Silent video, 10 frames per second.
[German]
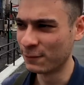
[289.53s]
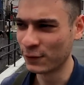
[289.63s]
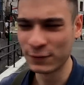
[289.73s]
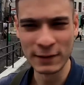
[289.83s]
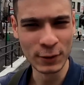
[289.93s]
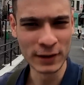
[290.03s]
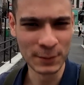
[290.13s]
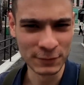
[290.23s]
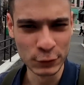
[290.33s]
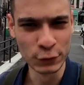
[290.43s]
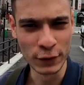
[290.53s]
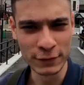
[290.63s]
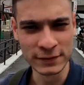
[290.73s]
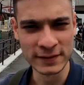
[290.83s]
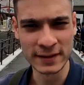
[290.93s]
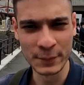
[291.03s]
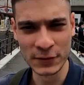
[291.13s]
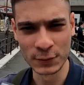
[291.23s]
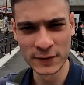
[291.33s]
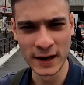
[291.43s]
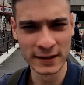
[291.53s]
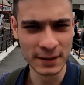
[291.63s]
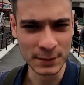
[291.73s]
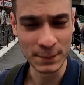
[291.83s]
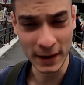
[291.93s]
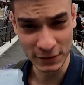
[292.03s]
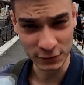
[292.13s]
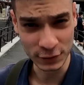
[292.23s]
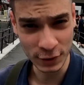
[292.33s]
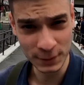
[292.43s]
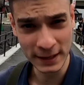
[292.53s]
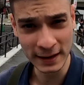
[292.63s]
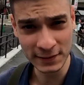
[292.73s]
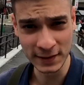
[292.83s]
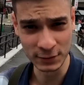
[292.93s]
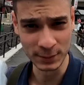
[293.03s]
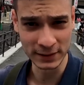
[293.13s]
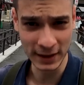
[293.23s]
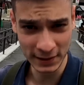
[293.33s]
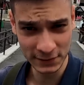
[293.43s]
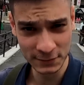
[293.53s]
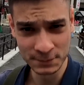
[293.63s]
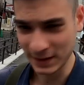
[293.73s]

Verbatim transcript: vor zwei Wochen habe ich ein Video veröffentlicht, da habe ich unter anderem japanischen Curry gegessen, also mit Reis.